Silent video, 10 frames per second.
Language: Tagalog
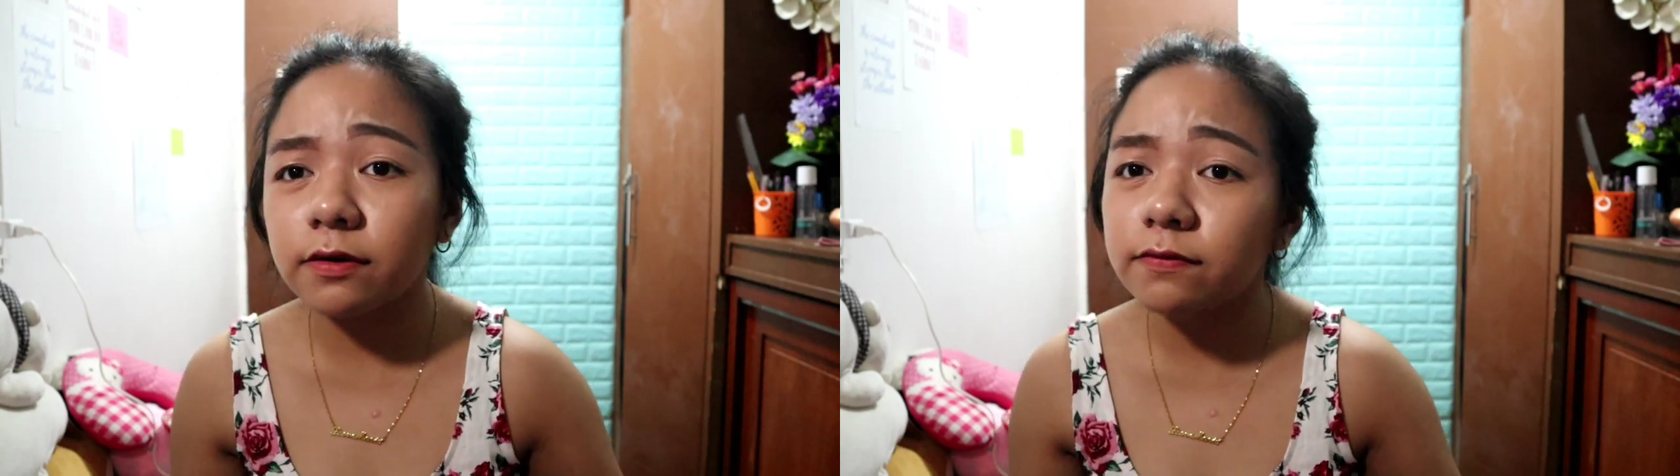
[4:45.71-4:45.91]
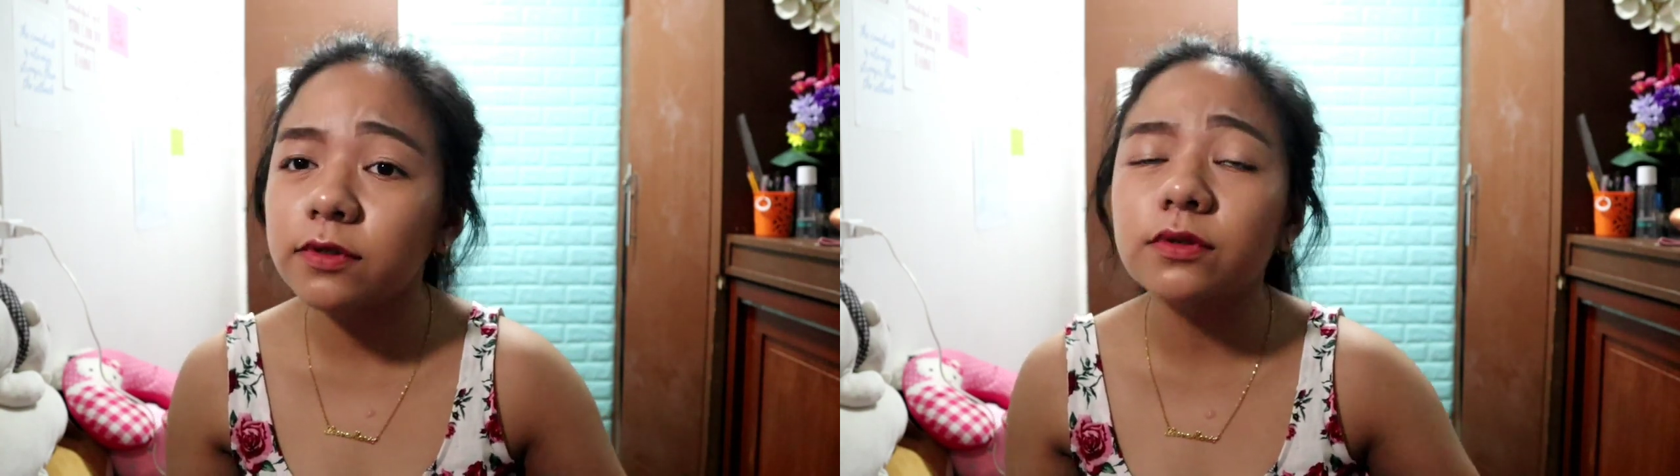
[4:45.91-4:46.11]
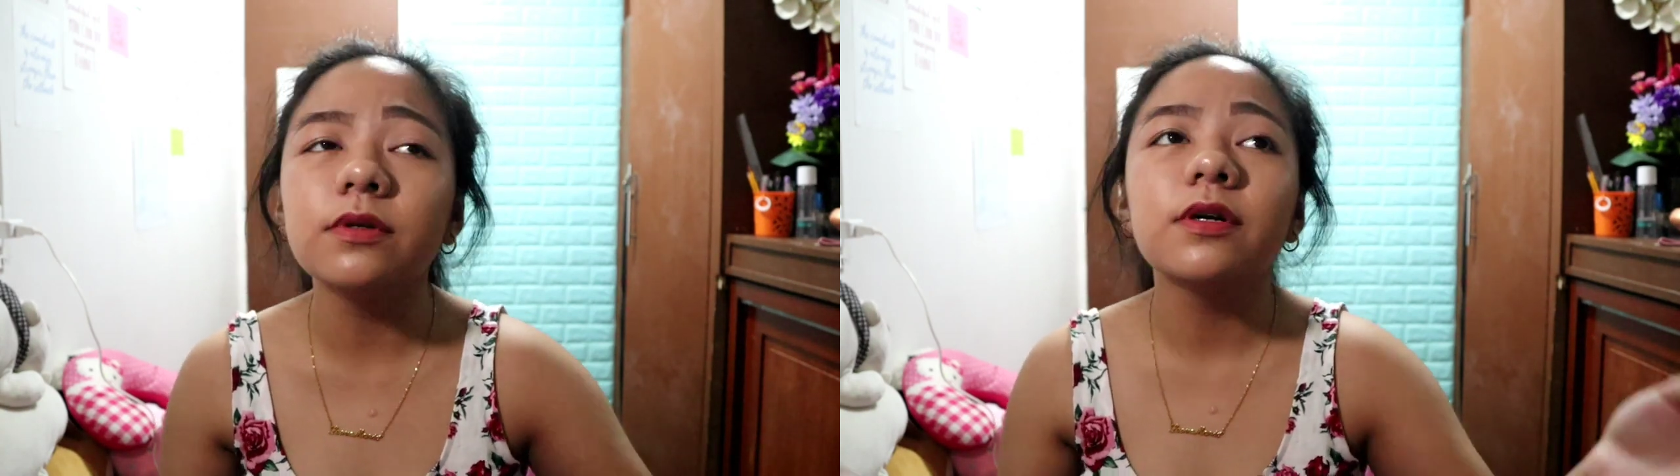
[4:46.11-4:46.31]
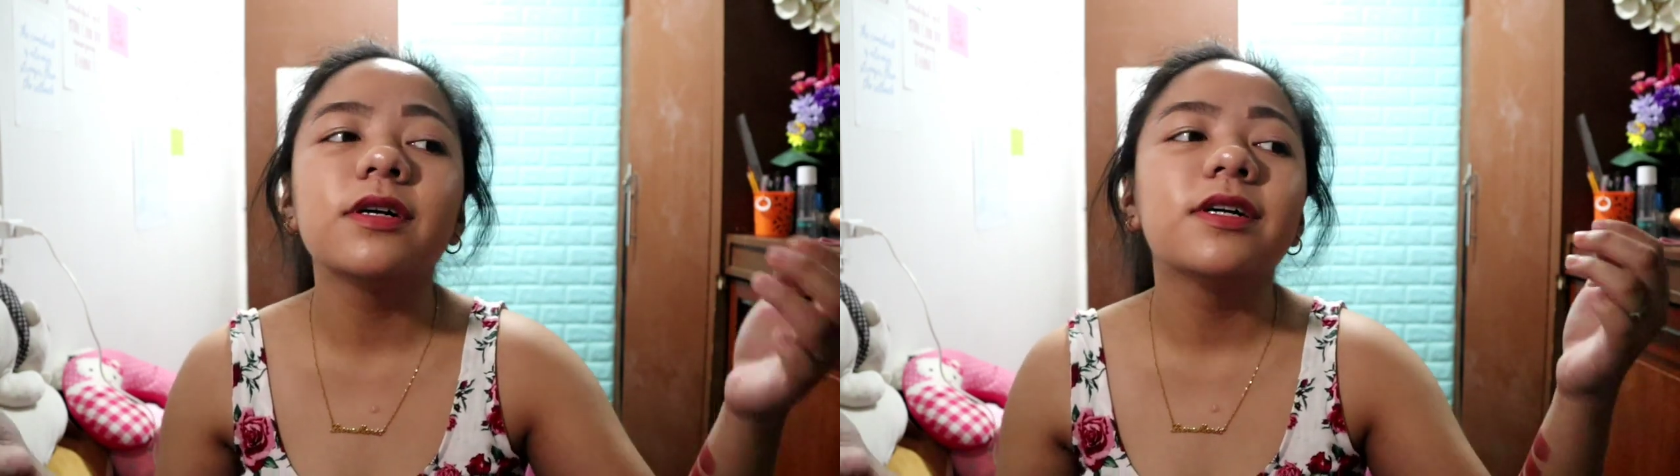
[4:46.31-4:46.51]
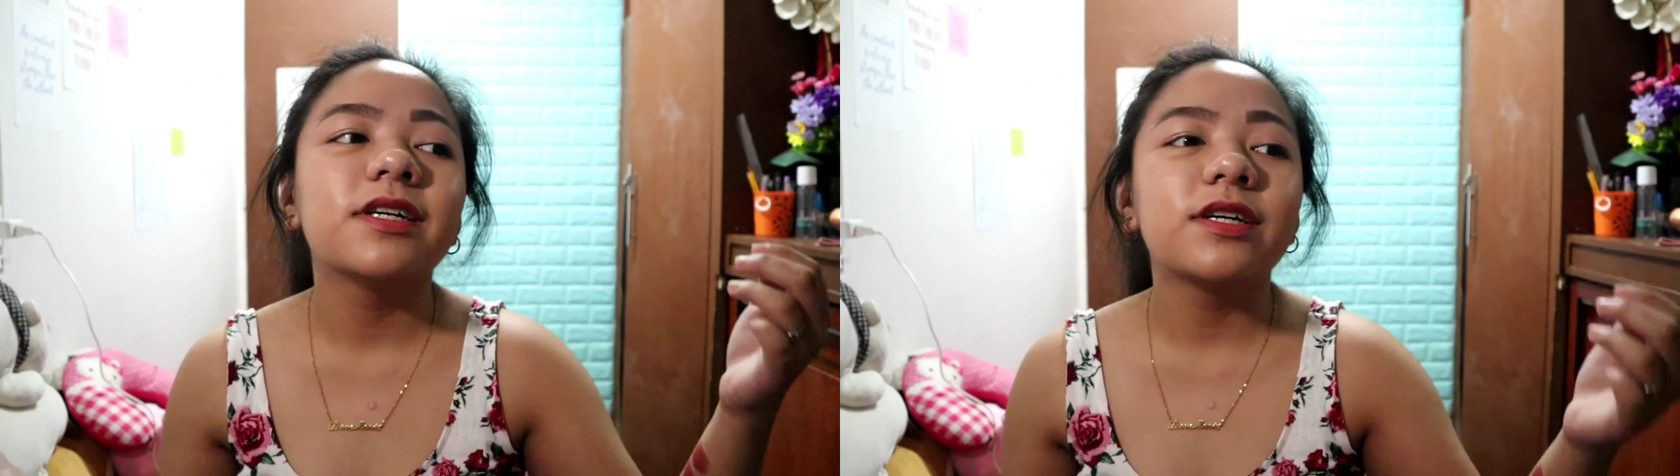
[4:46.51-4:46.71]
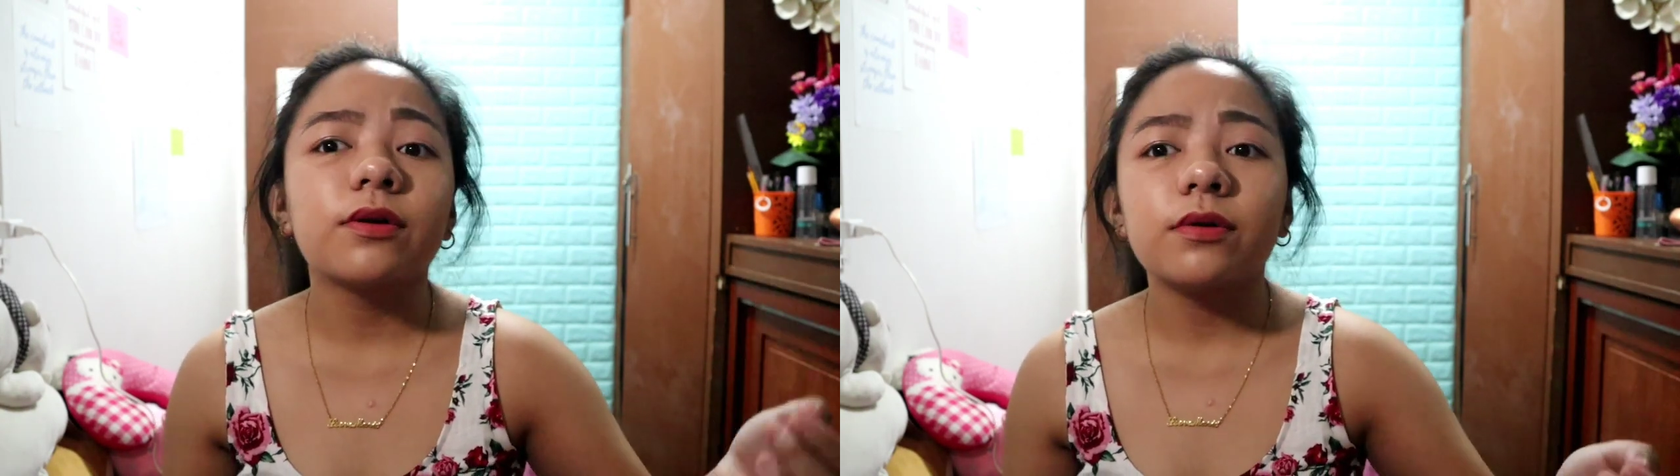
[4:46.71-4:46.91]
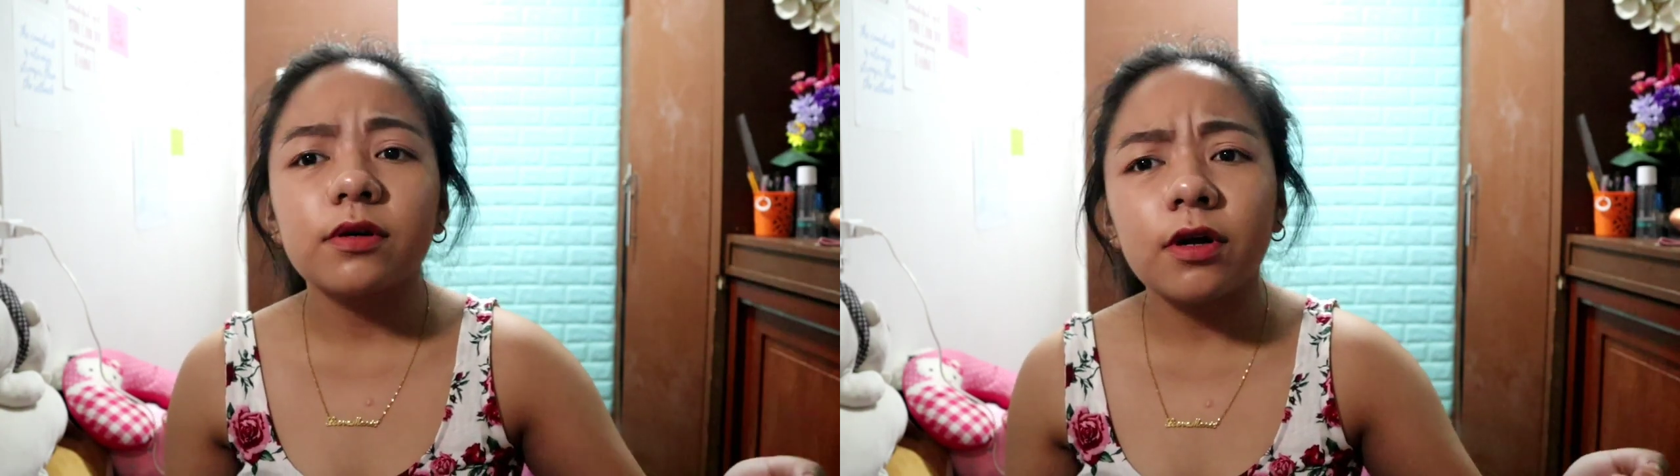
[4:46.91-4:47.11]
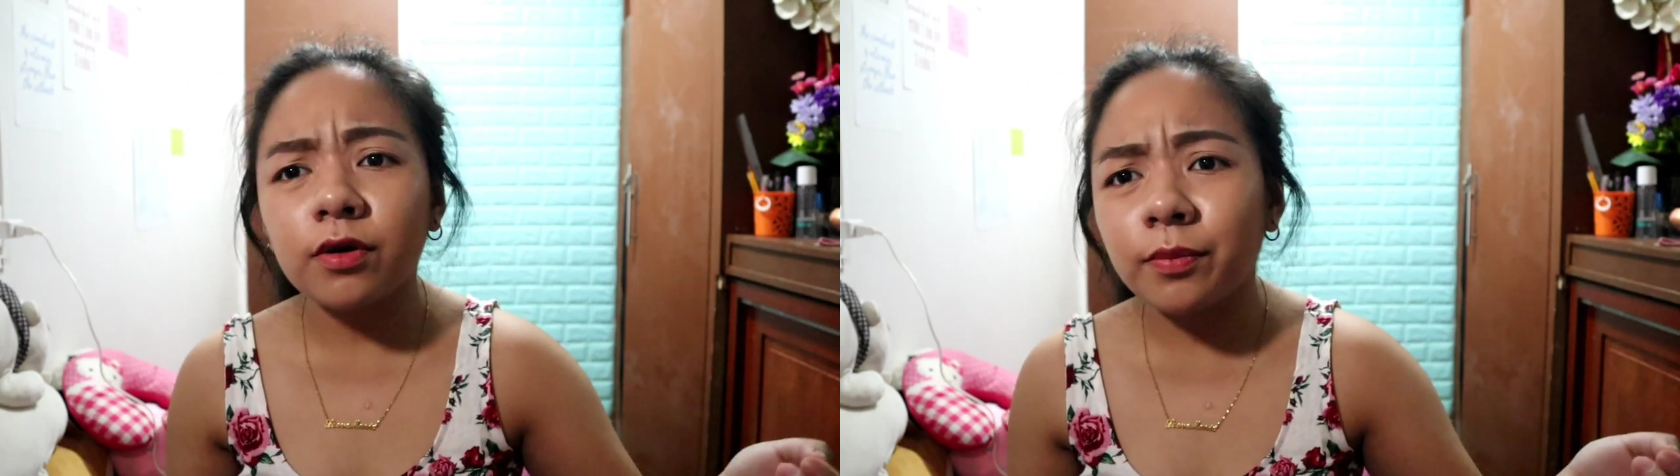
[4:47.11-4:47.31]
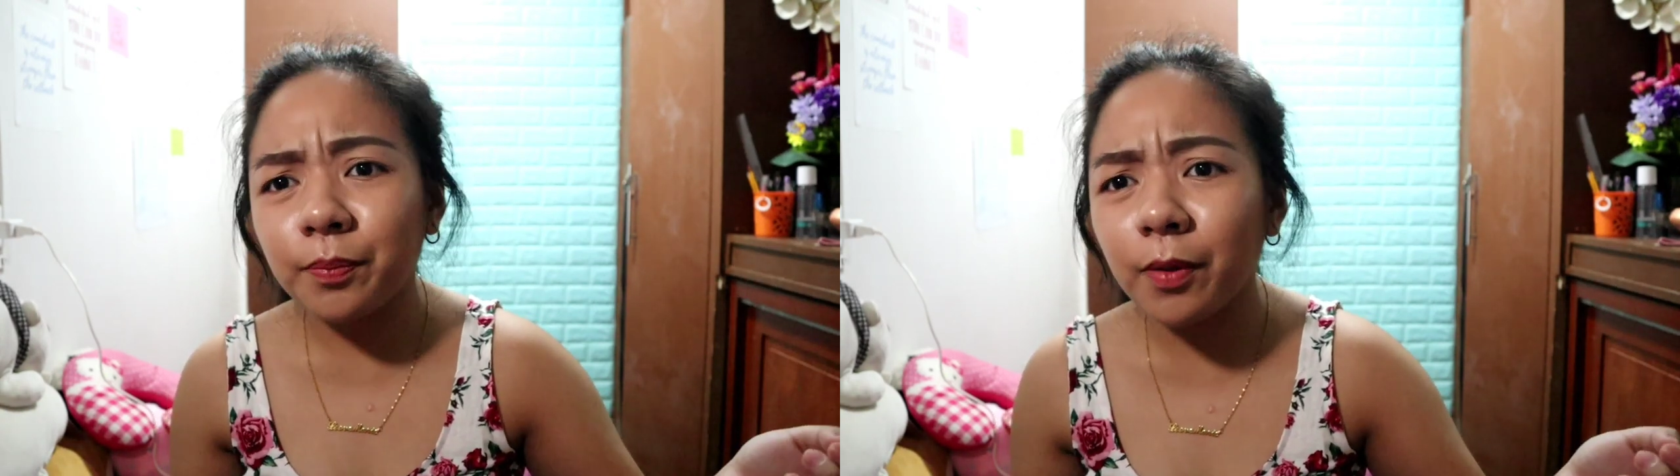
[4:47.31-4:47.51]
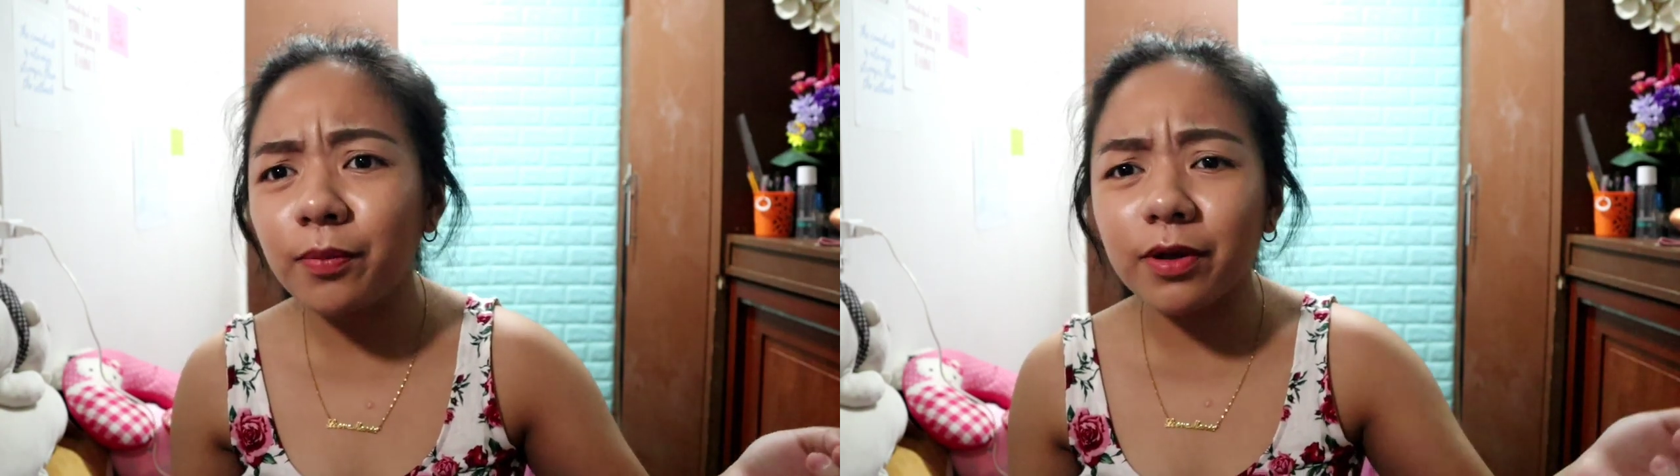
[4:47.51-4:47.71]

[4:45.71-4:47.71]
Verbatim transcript: review. Pa,